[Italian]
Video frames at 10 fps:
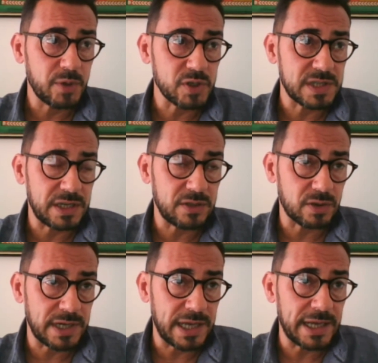possa
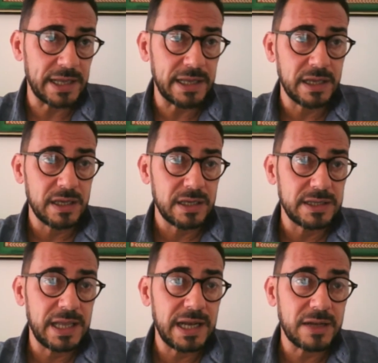ritornare
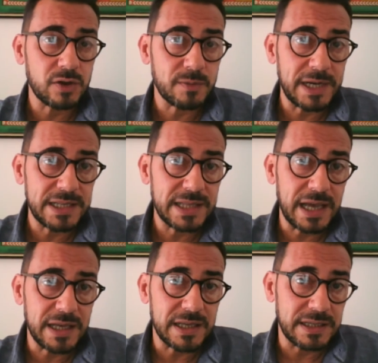nella
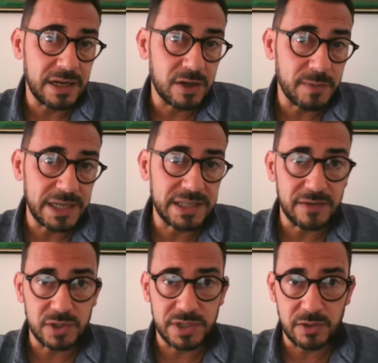normalità, nella
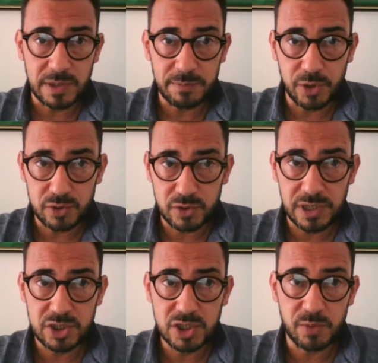normalità vuol dire un rapporto
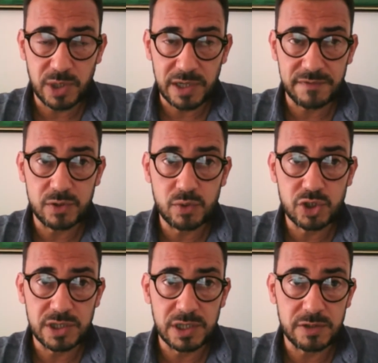di reciproca
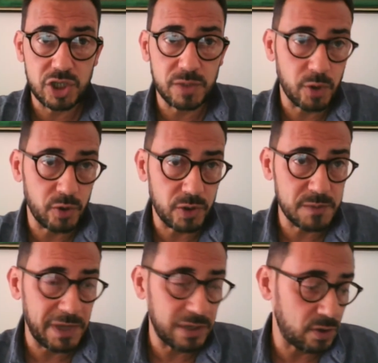fiducia, di reciproco
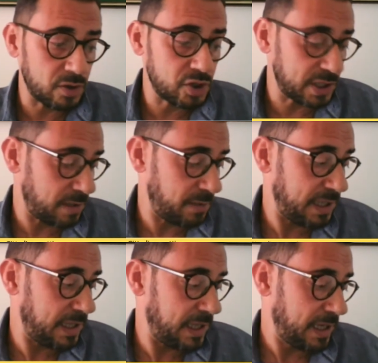rispetto e non
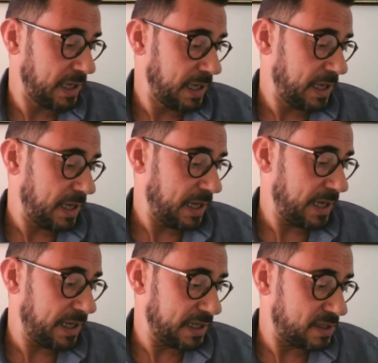certamente
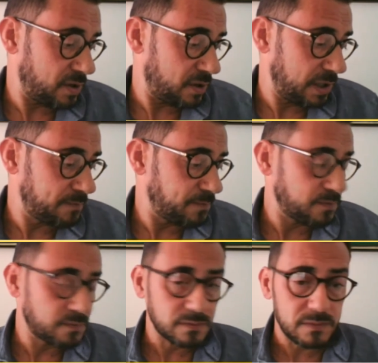aggressioni.
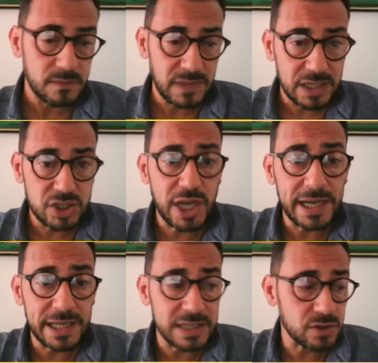C'è
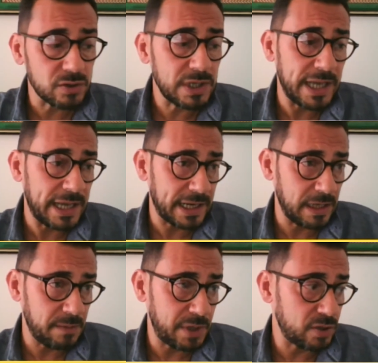anche da sottolineare
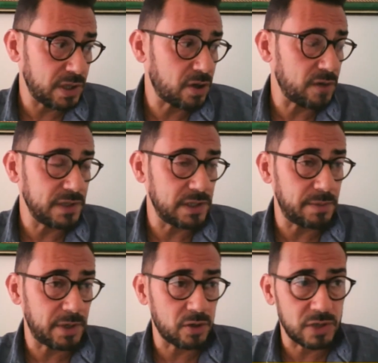che nel periodo del
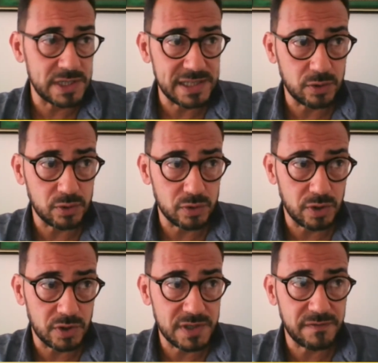Covid però non è stato
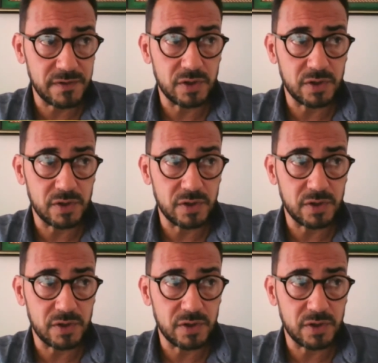tutto rose e